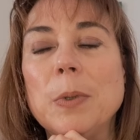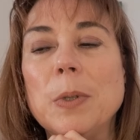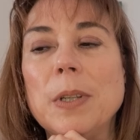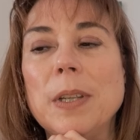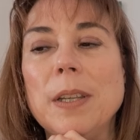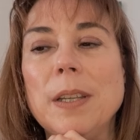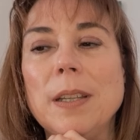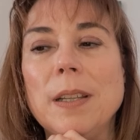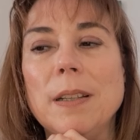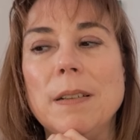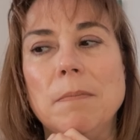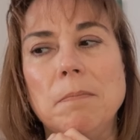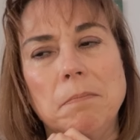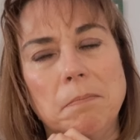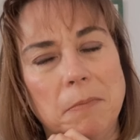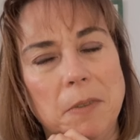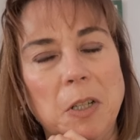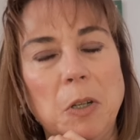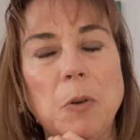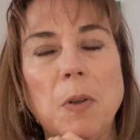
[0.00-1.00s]
porque
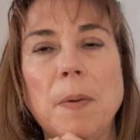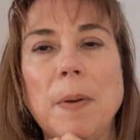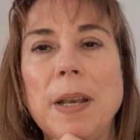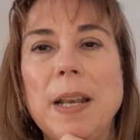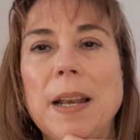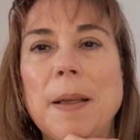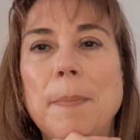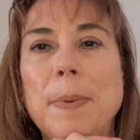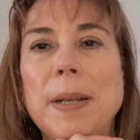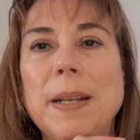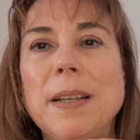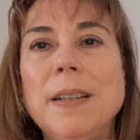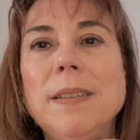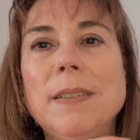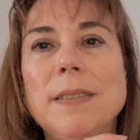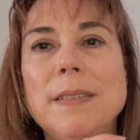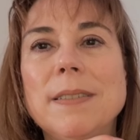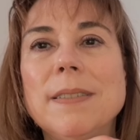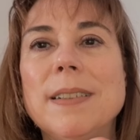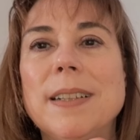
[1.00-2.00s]
creo que vale la
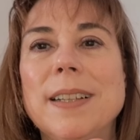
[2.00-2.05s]
pena.